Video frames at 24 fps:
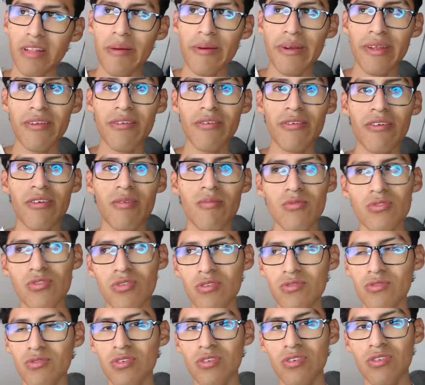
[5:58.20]
La verdad no creo mucho
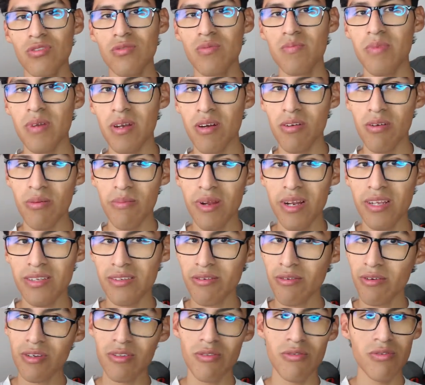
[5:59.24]
en los sucesos paranormales,
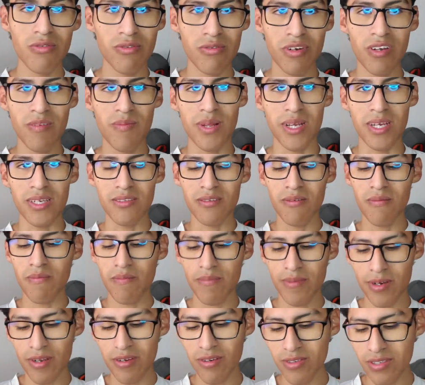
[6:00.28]
creo que todo tiene una explicación,
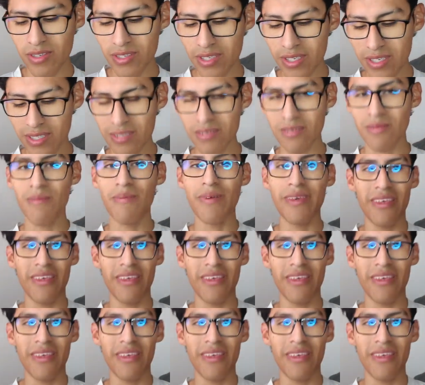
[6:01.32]
pero hay cosas que sí son